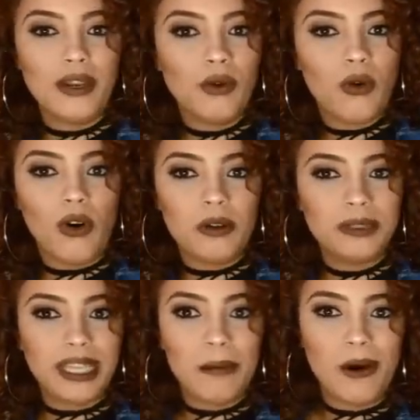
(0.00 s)
ele no
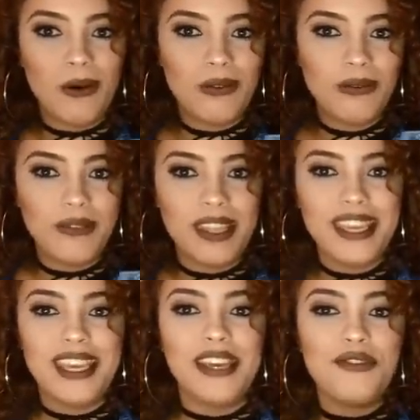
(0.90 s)
corpo, tá bom?
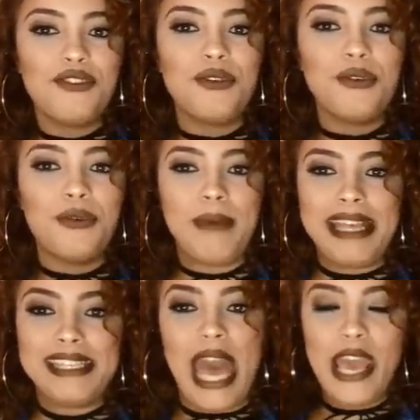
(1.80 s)
Vou
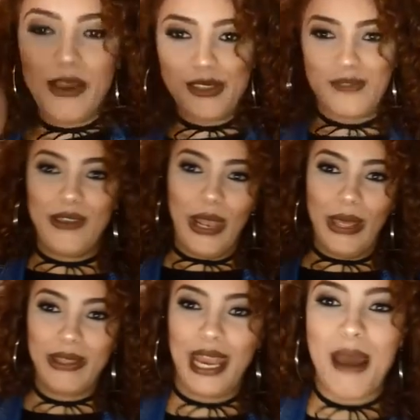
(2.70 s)
passar aí, eu
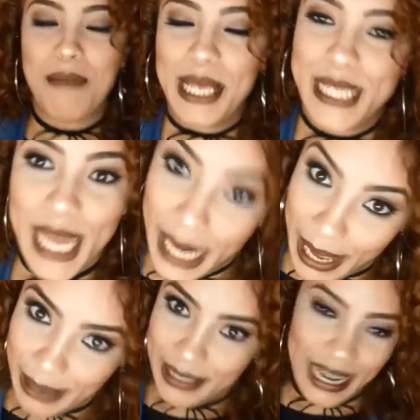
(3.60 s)
desfilando aí na
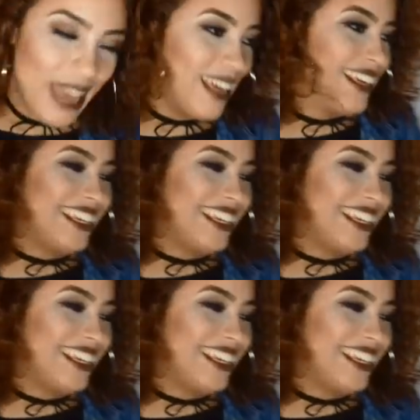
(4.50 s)
passarela, né?